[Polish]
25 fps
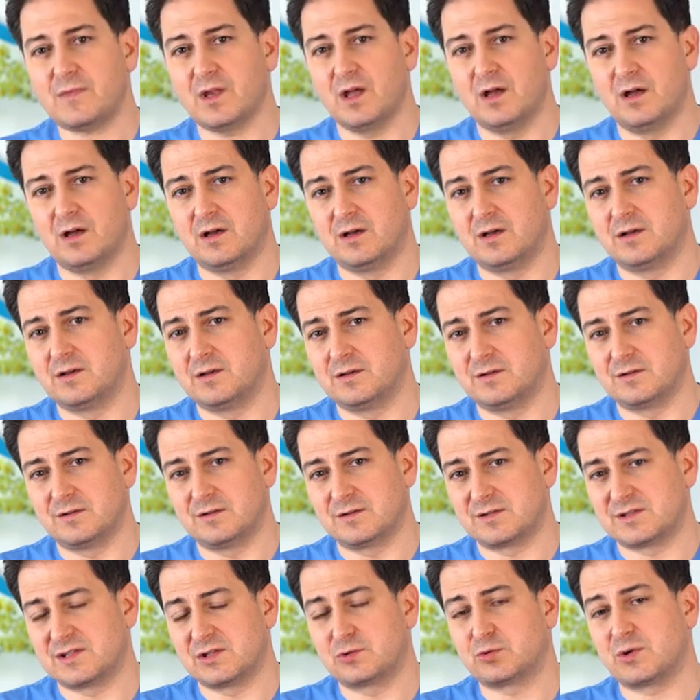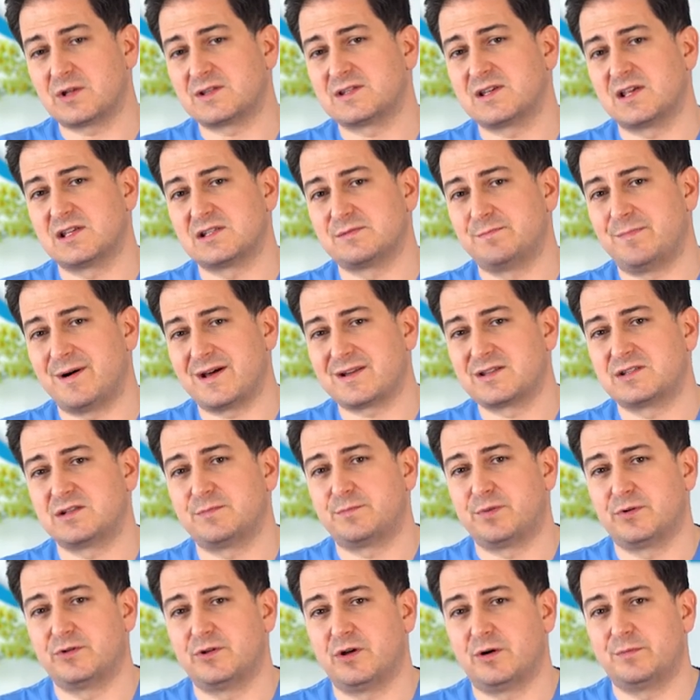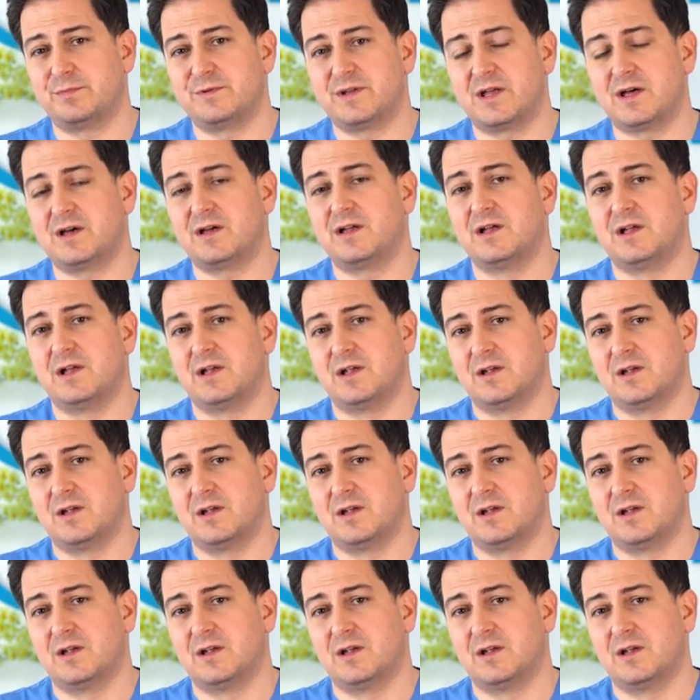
E, sytuacja jest bardzo podobna.